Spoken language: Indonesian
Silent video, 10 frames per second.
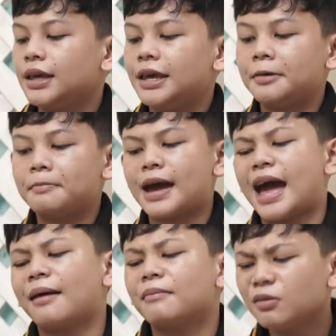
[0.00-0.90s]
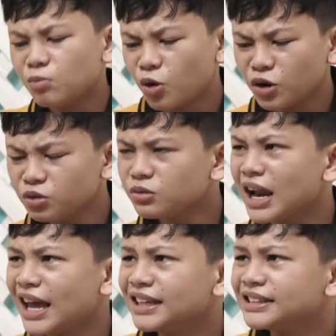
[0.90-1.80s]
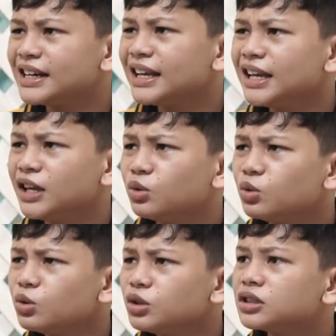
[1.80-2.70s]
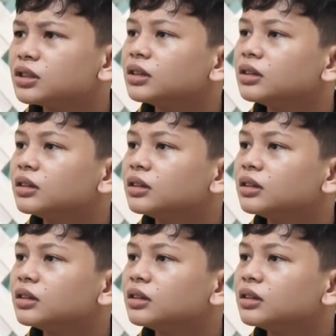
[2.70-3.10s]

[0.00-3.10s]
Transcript: Ih, Mami, Buni juga lagi serius.